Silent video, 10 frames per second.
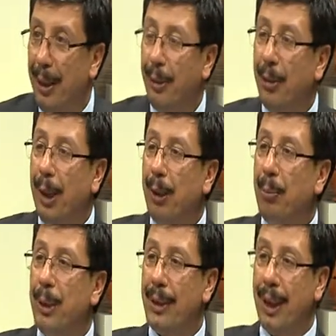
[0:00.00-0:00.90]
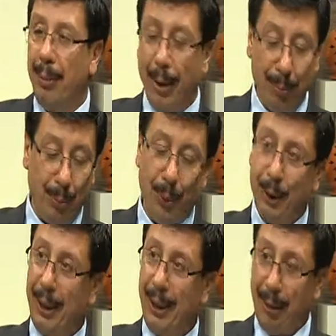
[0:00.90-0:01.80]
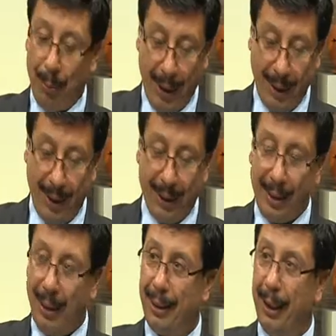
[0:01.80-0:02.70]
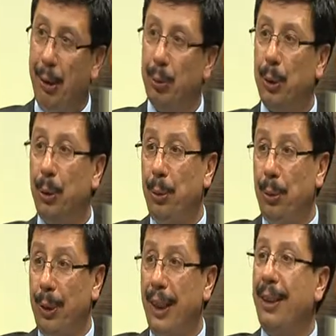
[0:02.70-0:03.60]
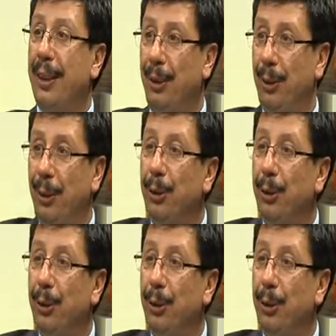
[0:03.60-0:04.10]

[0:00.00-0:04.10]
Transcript: Ve biz aman projeleri biraz azaltalım. Çok yüksek geliyor.